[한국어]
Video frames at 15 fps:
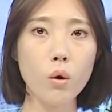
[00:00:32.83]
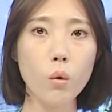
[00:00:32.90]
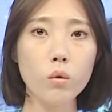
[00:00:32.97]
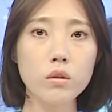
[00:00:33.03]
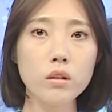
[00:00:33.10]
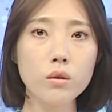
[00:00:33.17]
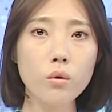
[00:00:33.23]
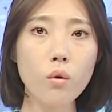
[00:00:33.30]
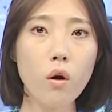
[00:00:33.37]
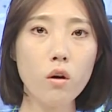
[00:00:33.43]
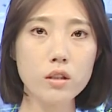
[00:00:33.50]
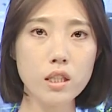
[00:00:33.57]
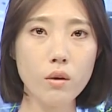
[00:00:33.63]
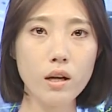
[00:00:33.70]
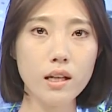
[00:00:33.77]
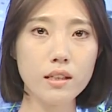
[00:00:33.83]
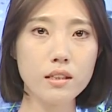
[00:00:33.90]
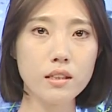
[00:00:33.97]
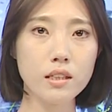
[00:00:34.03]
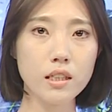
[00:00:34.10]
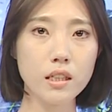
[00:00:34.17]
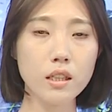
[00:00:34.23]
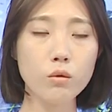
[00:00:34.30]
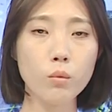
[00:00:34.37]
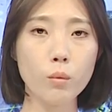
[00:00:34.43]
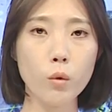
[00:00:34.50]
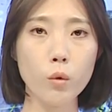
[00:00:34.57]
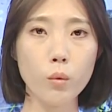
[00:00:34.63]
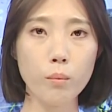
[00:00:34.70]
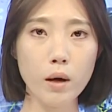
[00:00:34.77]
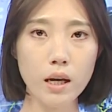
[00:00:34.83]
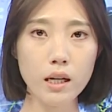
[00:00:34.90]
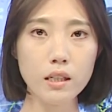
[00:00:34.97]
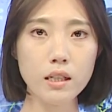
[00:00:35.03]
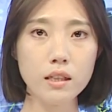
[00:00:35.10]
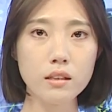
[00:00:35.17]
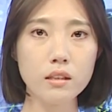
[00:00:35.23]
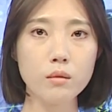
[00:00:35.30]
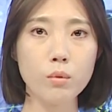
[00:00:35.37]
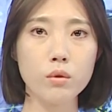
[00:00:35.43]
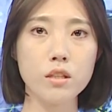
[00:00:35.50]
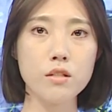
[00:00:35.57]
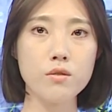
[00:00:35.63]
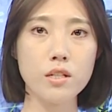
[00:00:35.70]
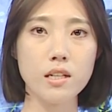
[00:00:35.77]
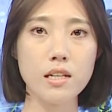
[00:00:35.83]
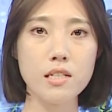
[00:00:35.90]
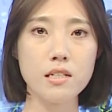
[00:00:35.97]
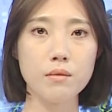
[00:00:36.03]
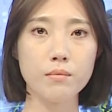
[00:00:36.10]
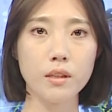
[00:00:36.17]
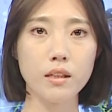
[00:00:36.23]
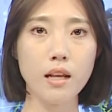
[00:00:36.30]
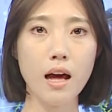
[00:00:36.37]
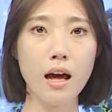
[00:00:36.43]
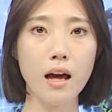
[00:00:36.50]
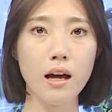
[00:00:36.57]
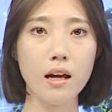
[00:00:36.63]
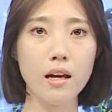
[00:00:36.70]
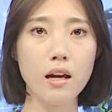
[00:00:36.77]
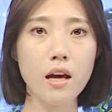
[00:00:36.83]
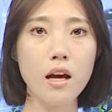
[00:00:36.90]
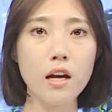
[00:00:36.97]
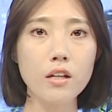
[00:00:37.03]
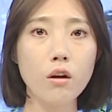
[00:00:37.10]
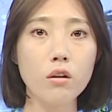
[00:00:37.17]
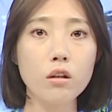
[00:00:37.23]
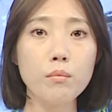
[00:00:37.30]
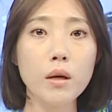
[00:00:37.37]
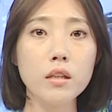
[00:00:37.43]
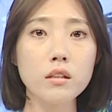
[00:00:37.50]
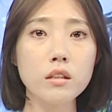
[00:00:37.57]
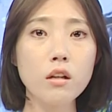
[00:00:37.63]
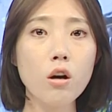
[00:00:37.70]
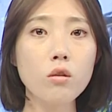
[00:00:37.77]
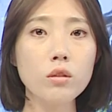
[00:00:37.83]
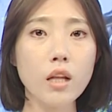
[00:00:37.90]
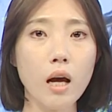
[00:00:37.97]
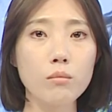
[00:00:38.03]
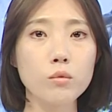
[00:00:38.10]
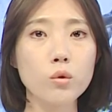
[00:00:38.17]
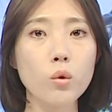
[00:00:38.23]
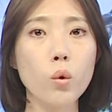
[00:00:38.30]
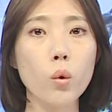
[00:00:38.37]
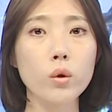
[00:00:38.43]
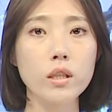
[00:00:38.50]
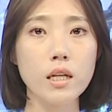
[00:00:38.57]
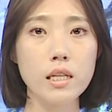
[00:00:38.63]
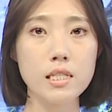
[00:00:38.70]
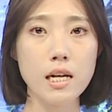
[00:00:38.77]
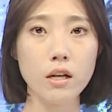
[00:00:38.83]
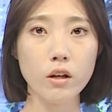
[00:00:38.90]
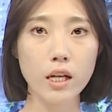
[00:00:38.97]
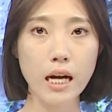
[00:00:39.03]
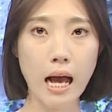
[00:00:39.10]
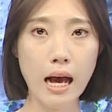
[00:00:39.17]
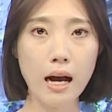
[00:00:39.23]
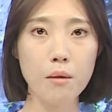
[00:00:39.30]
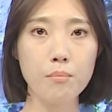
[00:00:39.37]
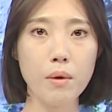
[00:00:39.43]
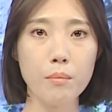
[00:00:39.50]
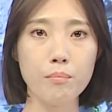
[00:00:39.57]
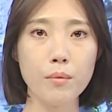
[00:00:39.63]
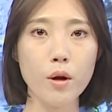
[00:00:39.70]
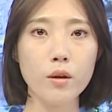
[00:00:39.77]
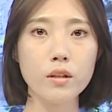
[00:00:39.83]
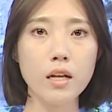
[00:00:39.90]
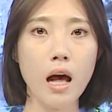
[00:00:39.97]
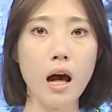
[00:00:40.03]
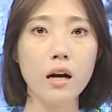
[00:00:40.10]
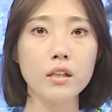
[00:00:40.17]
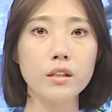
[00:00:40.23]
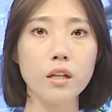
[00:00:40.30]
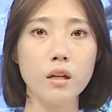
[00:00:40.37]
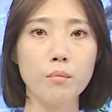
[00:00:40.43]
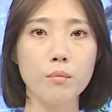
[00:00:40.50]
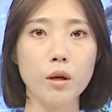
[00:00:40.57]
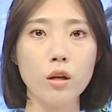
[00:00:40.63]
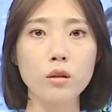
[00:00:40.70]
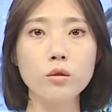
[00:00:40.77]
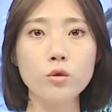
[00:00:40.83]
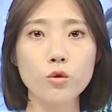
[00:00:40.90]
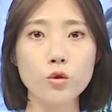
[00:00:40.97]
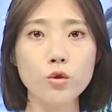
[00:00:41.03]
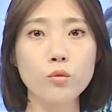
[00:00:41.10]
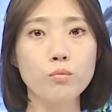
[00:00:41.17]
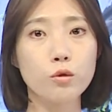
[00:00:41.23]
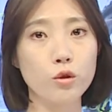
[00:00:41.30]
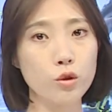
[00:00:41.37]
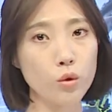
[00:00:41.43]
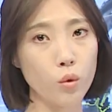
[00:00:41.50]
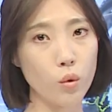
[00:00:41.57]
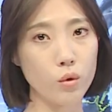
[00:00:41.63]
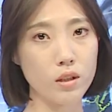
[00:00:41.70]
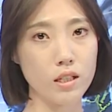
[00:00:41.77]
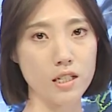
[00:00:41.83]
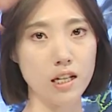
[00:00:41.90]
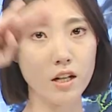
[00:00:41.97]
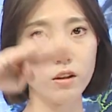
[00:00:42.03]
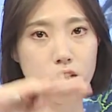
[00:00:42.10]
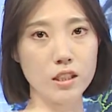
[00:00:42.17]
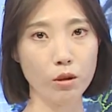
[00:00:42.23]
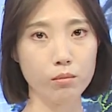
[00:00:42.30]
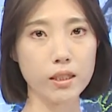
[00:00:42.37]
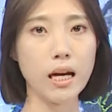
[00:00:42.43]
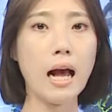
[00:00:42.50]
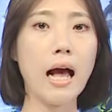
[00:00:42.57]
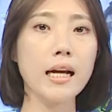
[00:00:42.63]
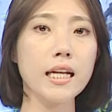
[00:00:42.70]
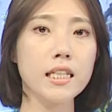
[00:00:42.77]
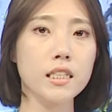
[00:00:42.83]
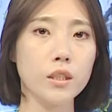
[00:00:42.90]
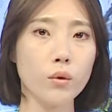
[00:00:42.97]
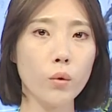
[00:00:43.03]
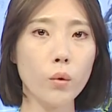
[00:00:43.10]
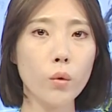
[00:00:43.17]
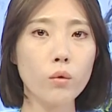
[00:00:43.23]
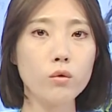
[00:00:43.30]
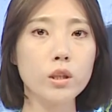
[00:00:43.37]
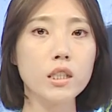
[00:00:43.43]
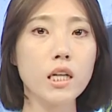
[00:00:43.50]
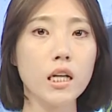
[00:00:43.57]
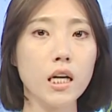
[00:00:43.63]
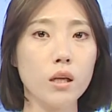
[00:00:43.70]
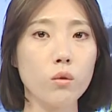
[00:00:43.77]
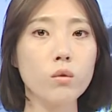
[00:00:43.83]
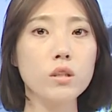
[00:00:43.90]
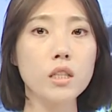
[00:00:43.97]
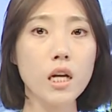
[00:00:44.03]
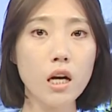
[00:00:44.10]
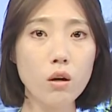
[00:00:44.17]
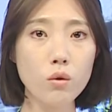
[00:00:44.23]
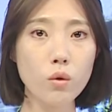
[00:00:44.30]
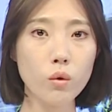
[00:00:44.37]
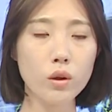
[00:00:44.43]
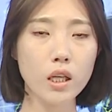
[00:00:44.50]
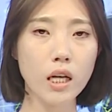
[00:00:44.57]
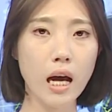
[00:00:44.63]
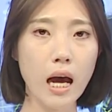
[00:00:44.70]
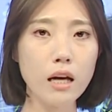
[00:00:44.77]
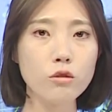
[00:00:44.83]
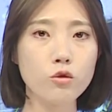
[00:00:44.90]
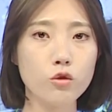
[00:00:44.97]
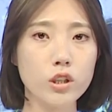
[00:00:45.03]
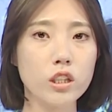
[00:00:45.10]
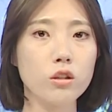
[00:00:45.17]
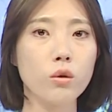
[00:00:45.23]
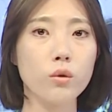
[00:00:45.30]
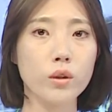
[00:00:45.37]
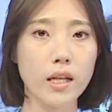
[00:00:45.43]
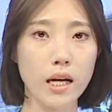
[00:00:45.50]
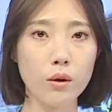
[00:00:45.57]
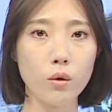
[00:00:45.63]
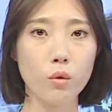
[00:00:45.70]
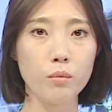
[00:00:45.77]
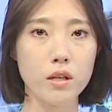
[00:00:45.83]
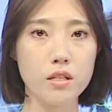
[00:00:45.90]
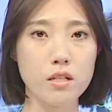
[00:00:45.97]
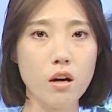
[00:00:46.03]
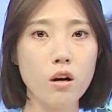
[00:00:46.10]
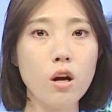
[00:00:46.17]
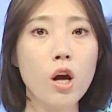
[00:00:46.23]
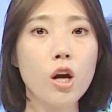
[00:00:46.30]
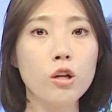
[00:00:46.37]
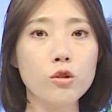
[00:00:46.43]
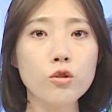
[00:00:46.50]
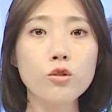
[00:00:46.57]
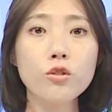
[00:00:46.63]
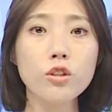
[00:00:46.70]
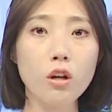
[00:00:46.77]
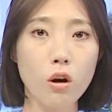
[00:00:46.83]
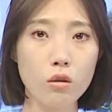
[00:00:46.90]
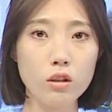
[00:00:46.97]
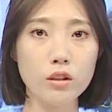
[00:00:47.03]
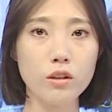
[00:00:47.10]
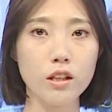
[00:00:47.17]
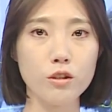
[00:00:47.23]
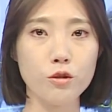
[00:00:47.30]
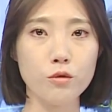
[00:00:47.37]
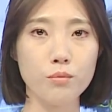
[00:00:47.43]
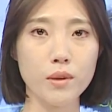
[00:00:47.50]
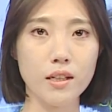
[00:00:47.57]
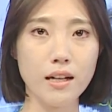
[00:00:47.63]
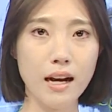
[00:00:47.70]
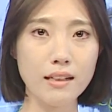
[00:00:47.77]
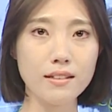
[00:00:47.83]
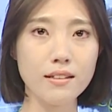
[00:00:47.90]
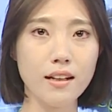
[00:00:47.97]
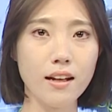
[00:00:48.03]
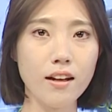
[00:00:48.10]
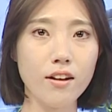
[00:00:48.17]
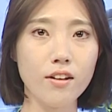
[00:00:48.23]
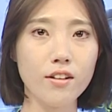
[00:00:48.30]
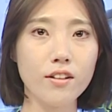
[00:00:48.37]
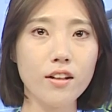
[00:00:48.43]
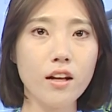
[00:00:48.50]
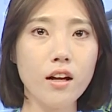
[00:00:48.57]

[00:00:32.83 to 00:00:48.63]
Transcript: 오늘도 어제와 같이 높고 파란 하늘을 보실 수 있겠습니다. 여름엔 뜨거운 남쪽 공기의 세력이 강한 반면 가을이 되면 추운 북쪽 공기의 세력이 점차 강해지고 우리나라로 차가운 공기가 주기적으로 내려오면서 추운 겨울이 되는 준비를 하는데요.